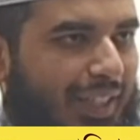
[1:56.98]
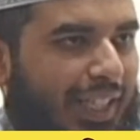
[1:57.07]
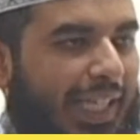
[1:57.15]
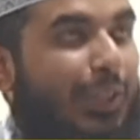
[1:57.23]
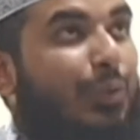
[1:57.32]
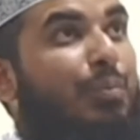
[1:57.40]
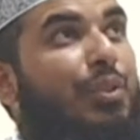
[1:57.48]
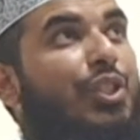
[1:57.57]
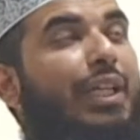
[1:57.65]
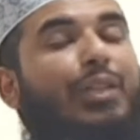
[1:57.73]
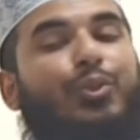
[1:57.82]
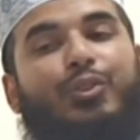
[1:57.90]
এত
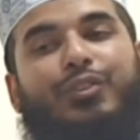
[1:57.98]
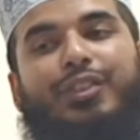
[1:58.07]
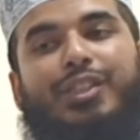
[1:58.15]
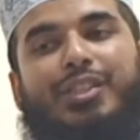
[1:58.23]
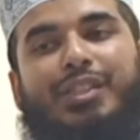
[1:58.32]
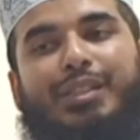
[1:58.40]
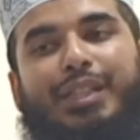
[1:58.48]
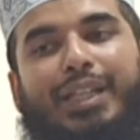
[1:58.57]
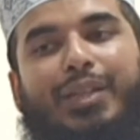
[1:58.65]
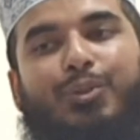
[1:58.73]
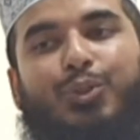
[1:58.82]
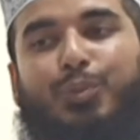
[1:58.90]
বিশাল দুই সৃষ্টি
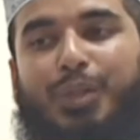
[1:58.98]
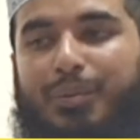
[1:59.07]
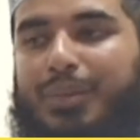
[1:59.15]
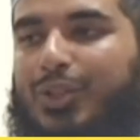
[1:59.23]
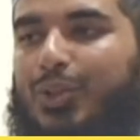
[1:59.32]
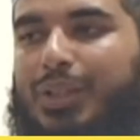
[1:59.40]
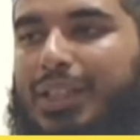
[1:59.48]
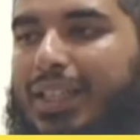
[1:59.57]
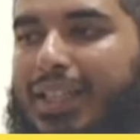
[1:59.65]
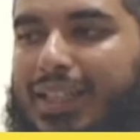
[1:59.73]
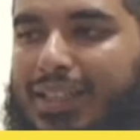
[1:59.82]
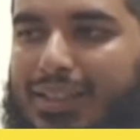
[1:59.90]
দেখেও তোমার ভিতরে কি
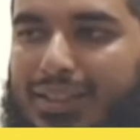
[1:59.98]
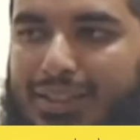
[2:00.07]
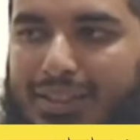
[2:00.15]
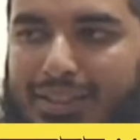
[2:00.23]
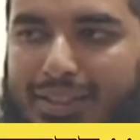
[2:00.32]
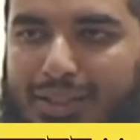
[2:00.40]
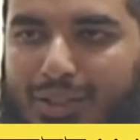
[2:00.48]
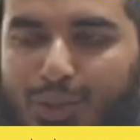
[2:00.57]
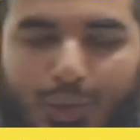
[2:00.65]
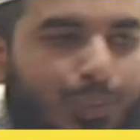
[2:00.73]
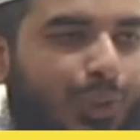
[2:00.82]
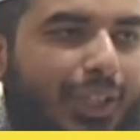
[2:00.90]
এই
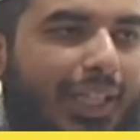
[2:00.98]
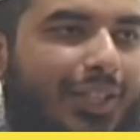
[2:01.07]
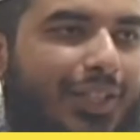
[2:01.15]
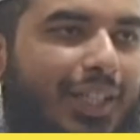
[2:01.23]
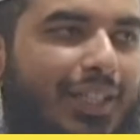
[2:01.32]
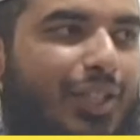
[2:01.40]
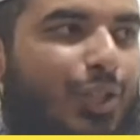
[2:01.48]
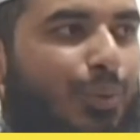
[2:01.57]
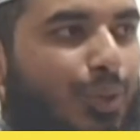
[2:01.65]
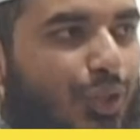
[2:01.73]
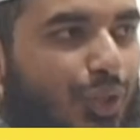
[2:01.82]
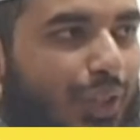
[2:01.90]
অনুভূতি আসে না যে
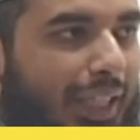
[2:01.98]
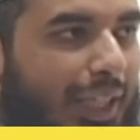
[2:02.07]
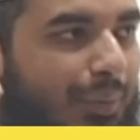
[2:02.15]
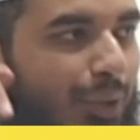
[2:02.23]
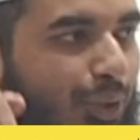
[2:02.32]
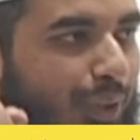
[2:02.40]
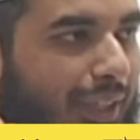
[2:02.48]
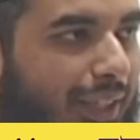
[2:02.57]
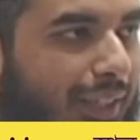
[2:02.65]
অবশ্যই এর ভিতরে